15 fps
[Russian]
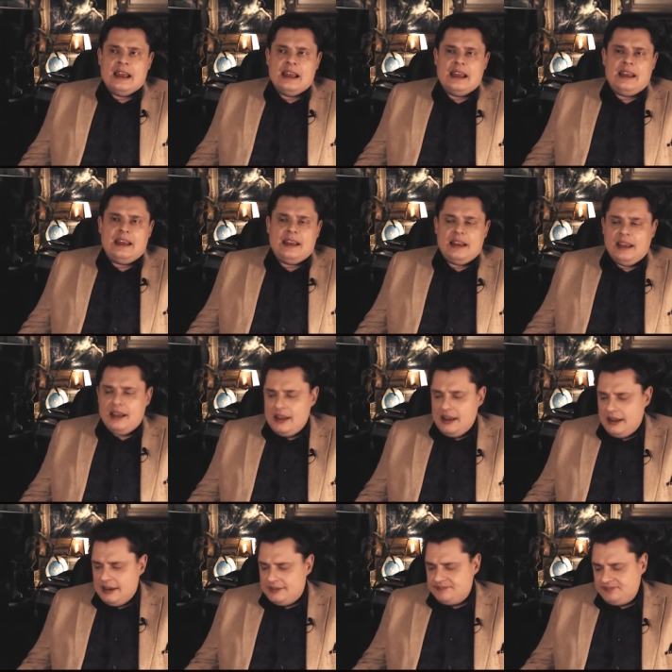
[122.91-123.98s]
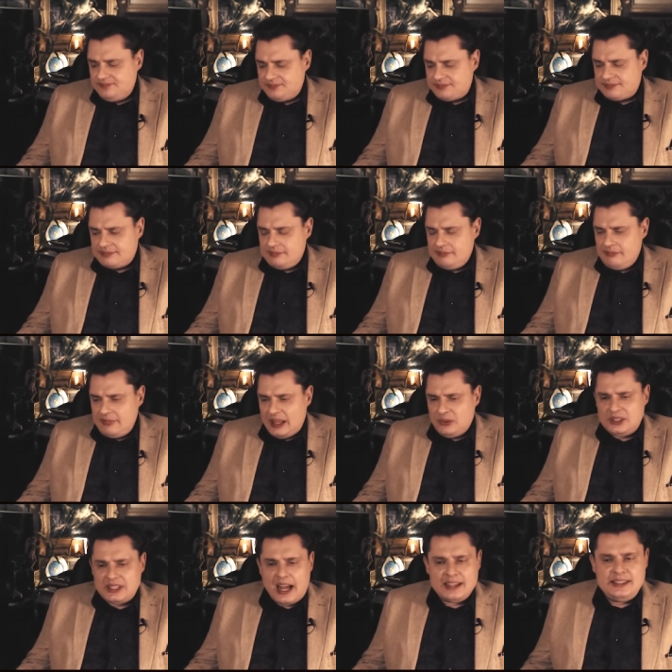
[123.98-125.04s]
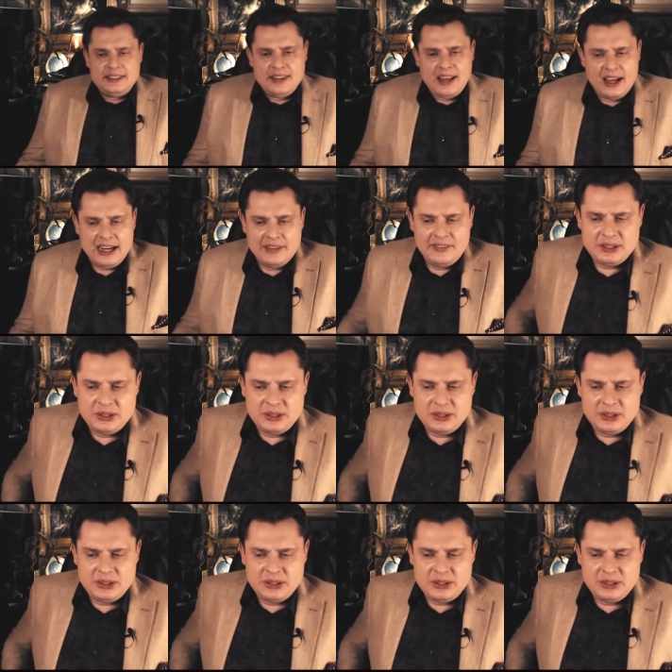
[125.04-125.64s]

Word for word: Эм, то есть одинаковость